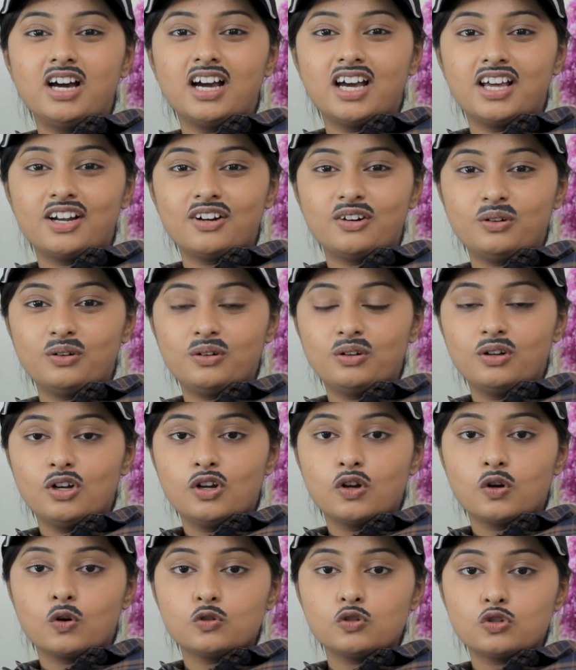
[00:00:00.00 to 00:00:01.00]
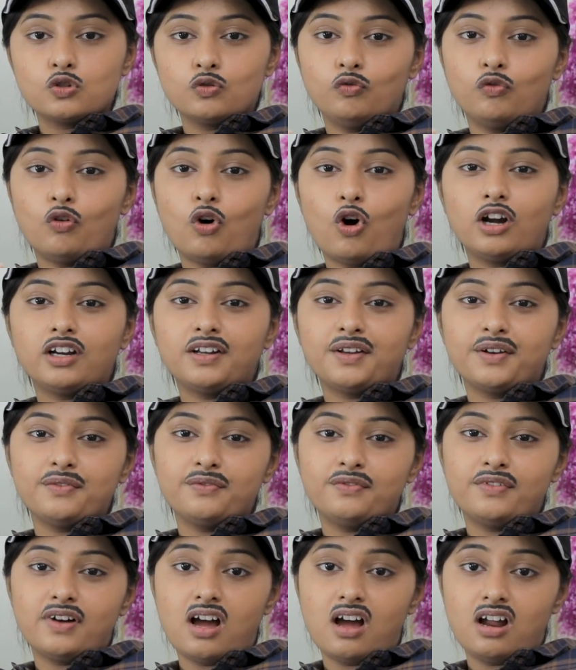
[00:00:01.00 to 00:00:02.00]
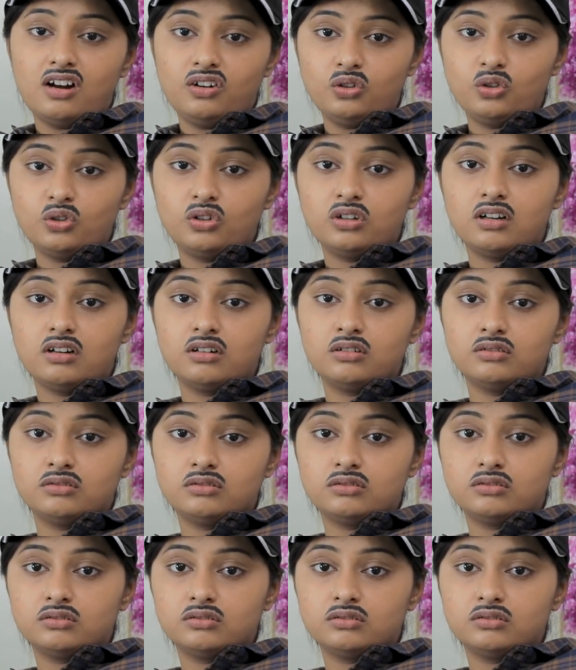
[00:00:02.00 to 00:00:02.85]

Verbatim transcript: లేదు బంగారం కొంచెం వాటర్ ఇవ్వా అంటున్నాను